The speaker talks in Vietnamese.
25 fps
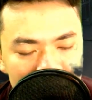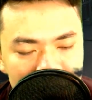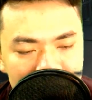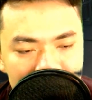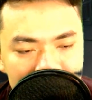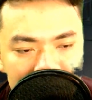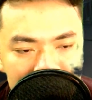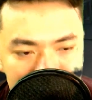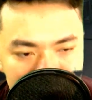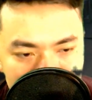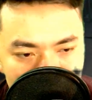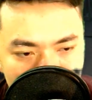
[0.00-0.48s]

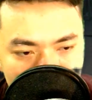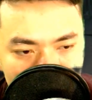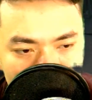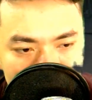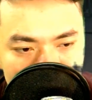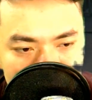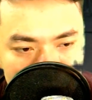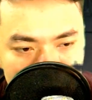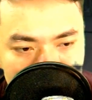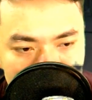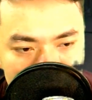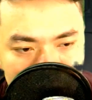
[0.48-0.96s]
Tôi toàn
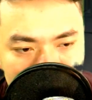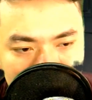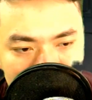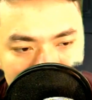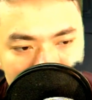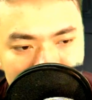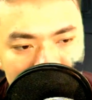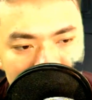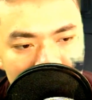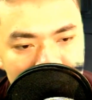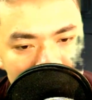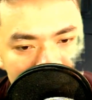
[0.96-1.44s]
mồ hôi lạnh,
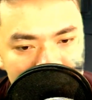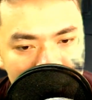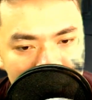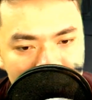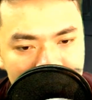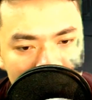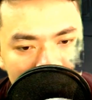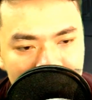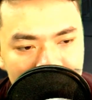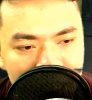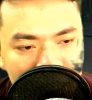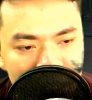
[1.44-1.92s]

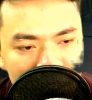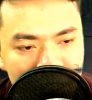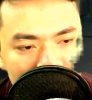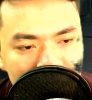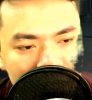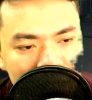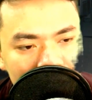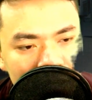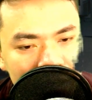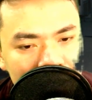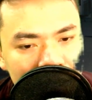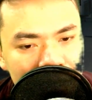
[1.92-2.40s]
cảm thấy lạnh
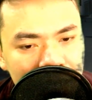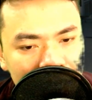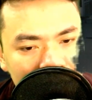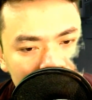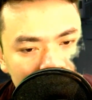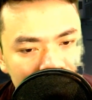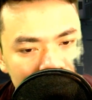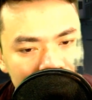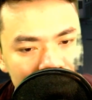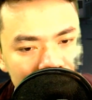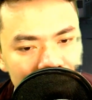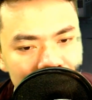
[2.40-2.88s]
hết cả
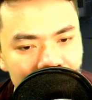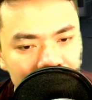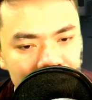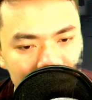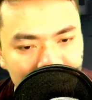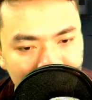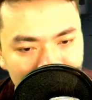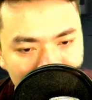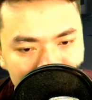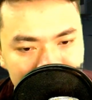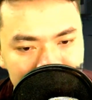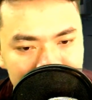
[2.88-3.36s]
xương sống.
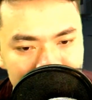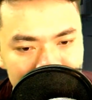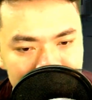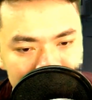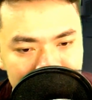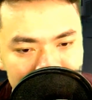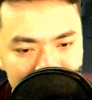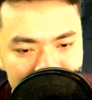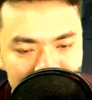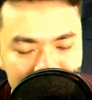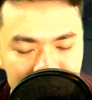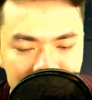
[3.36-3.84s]

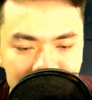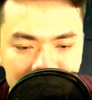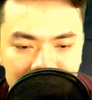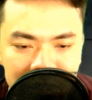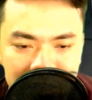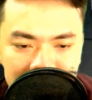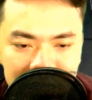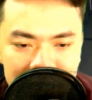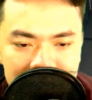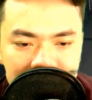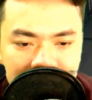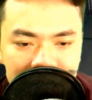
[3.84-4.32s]
Cảm giác
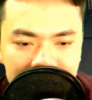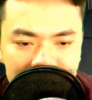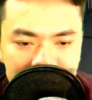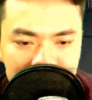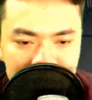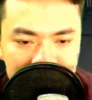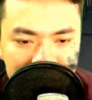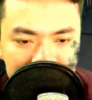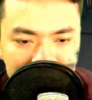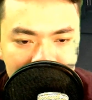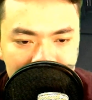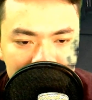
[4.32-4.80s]
này thật
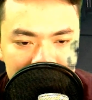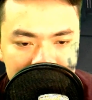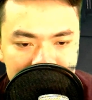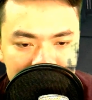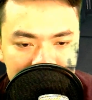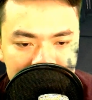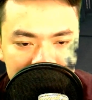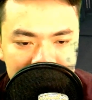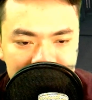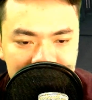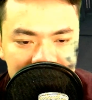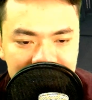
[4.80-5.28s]
sự rất
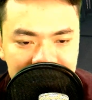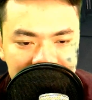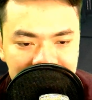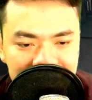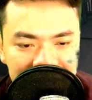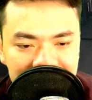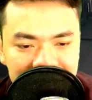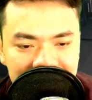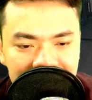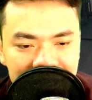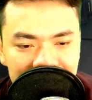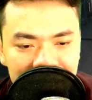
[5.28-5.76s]
kỳ lạ.
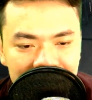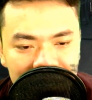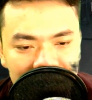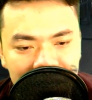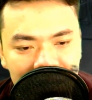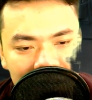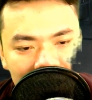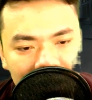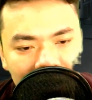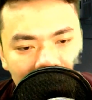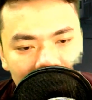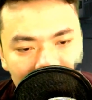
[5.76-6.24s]

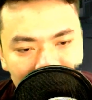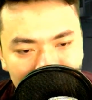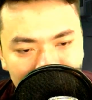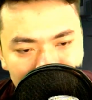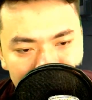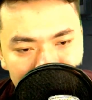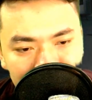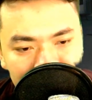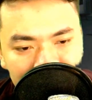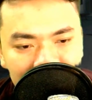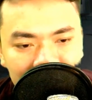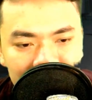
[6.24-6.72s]
Nếu như
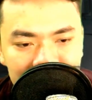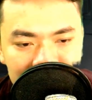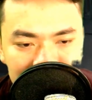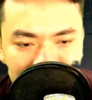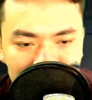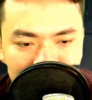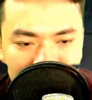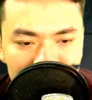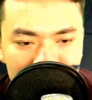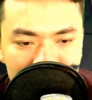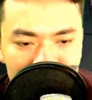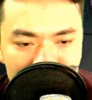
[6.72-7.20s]
tôi
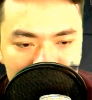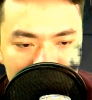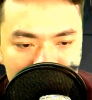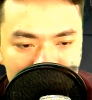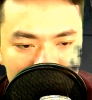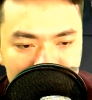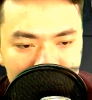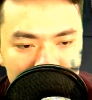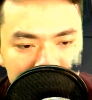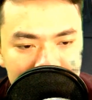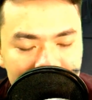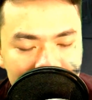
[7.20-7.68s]
ở
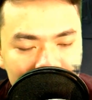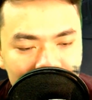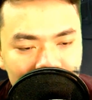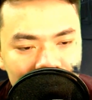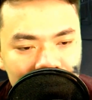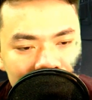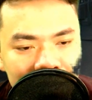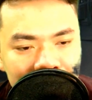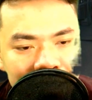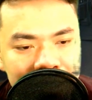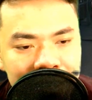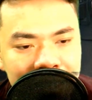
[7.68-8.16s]
cùng với mấy
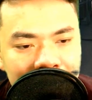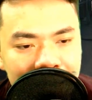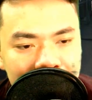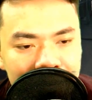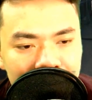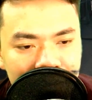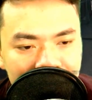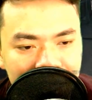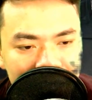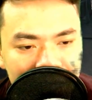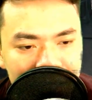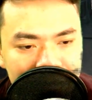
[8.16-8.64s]
người Nhị
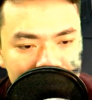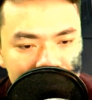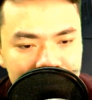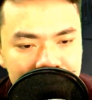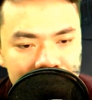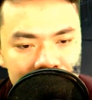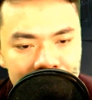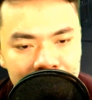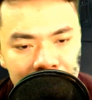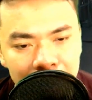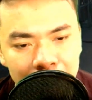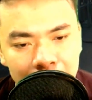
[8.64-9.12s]
gia,
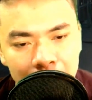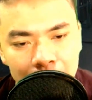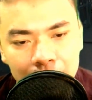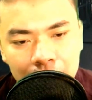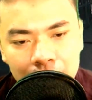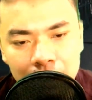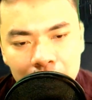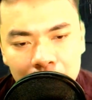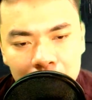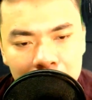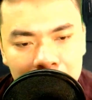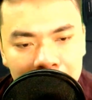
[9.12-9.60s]
có
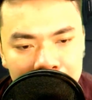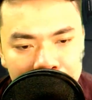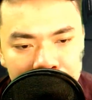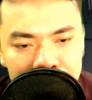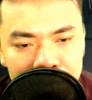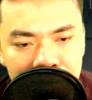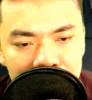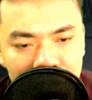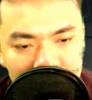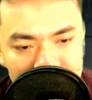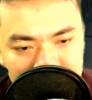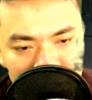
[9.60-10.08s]
lẽ sẽ
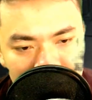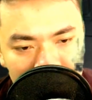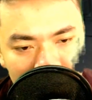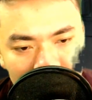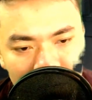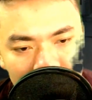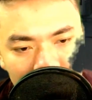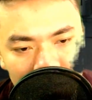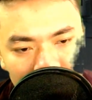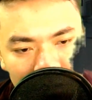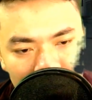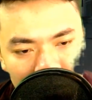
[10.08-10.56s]
không sợ
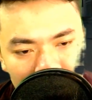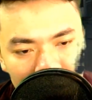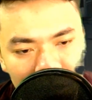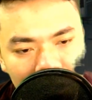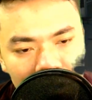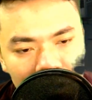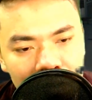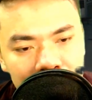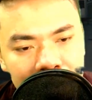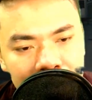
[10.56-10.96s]
sệt như thế.